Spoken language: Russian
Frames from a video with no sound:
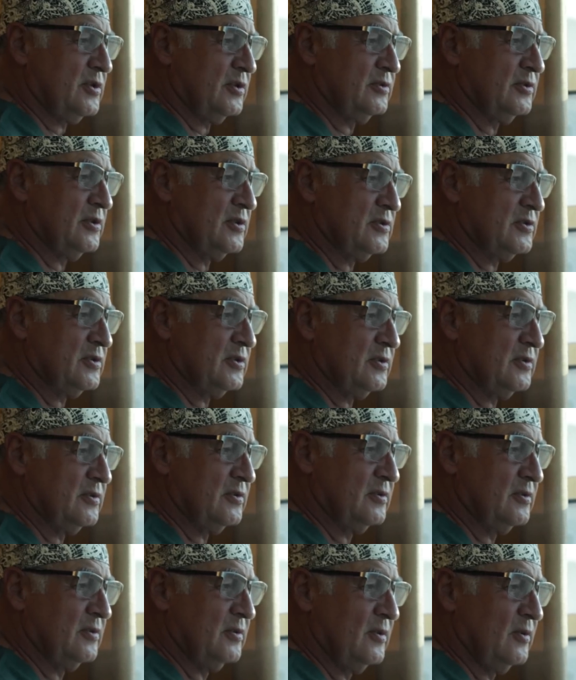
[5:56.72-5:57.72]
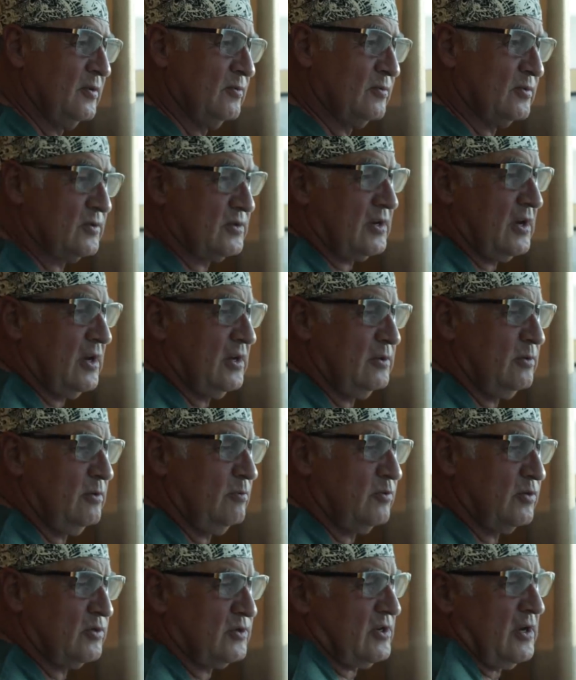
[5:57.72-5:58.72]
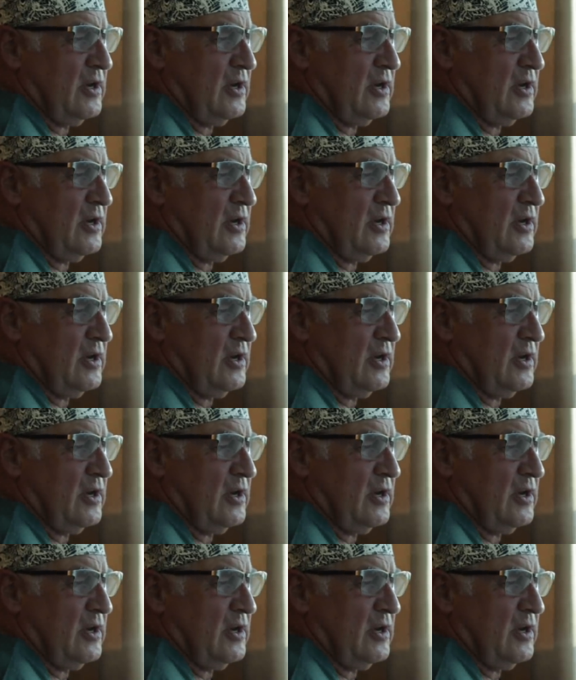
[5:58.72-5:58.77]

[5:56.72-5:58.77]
– Почему же для организма